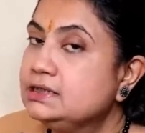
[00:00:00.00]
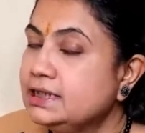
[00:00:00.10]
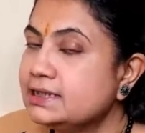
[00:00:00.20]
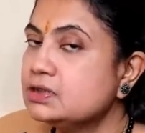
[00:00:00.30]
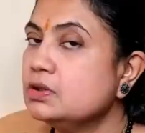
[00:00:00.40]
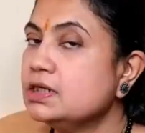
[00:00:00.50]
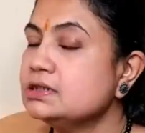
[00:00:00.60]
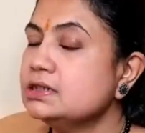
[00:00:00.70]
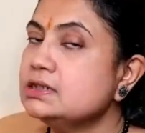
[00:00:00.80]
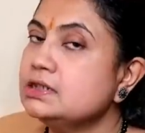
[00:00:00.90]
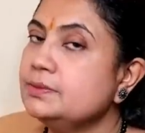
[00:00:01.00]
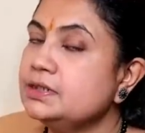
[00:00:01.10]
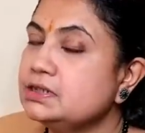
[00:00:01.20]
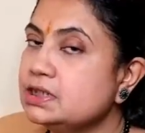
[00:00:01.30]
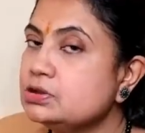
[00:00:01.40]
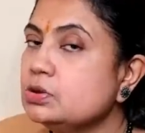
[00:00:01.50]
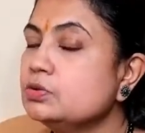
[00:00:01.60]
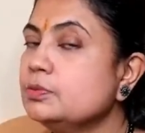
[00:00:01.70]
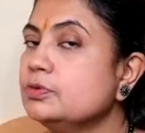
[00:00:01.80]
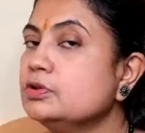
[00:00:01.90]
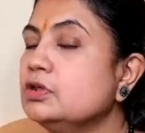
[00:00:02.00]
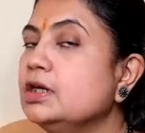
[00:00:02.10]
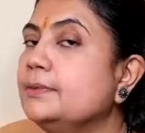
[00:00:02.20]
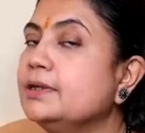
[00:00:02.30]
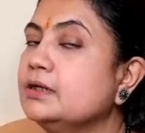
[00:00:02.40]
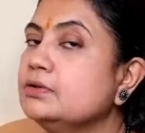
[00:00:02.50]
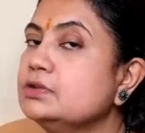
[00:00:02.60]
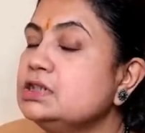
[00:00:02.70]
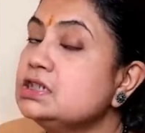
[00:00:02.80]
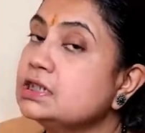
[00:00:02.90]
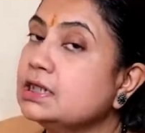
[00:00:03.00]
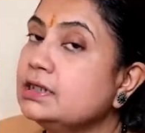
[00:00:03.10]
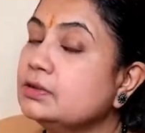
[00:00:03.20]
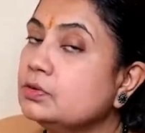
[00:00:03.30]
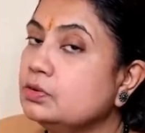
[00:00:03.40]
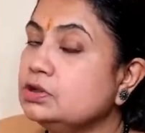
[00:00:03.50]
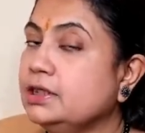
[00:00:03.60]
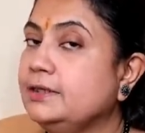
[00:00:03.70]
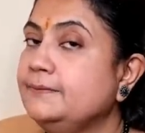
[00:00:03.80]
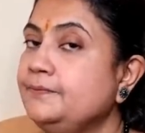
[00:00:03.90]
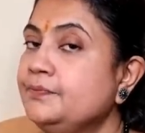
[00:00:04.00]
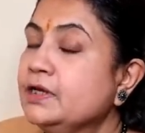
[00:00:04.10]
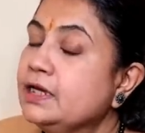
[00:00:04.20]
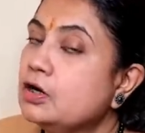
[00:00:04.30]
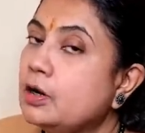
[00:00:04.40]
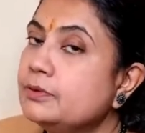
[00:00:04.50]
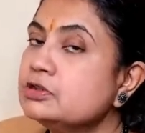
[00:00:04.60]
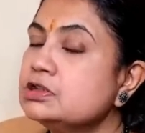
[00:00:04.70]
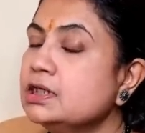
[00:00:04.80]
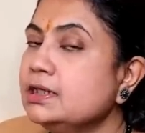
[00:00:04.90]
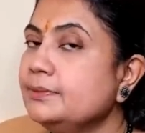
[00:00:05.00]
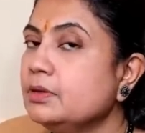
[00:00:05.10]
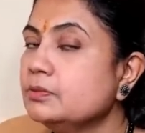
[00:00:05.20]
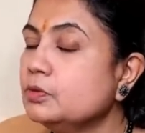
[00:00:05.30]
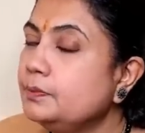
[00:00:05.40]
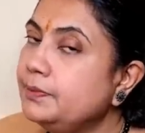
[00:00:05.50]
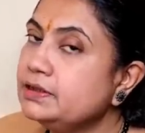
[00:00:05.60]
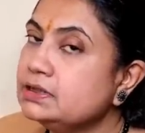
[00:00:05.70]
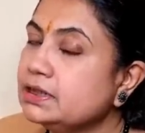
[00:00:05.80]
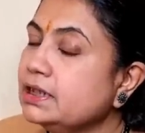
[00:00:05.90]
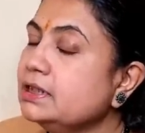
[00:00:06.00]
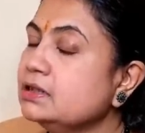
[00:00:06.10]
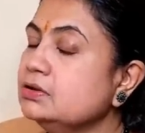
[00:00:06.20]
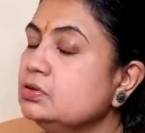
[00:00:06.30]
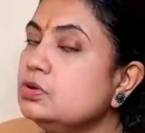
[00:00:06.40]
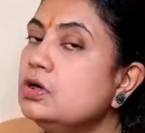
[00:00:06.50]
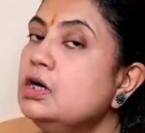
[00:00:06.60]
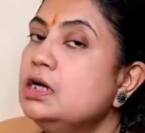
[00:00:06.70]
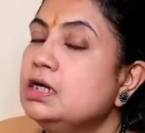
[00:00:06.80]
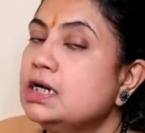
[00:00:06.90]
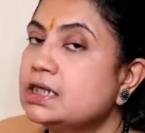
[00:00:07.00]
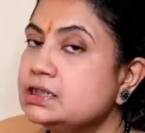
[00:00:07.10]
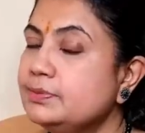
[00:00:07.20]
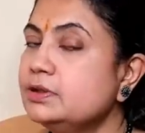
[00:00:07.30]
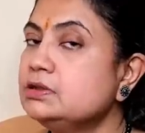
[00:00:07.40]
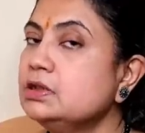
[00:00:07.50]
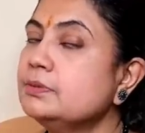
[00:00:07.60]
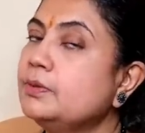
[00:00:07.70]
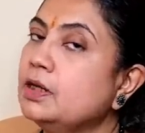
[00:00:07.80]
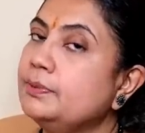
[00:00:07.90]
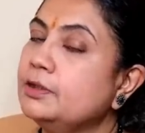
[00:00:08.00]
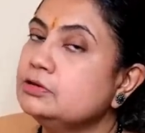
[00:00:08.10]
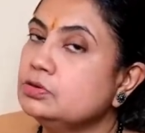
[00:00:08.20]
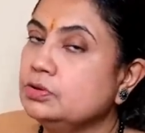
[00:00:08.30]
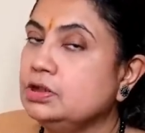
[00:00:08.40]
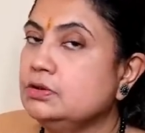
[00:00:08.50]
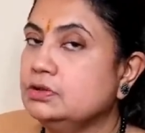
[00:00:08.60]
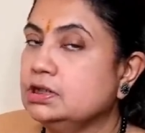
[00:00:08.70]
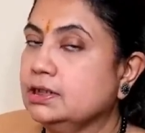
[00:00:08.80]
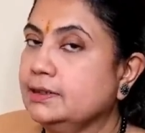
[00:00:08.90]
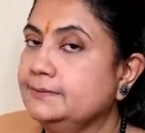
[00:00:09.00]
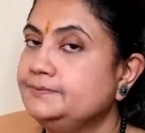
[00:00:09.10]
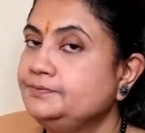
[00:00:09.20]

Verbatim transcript: যে সোলার সিস্টেমে যে সৌরমণ্ডলে আমরা রয়েছি সেখানে গ্রহদের এই অবস্থান এবং মুভমেন্ট থেকেই কিন্তু রাশিভিত্তিক ফলাফল তৈরি হয়ে থাকে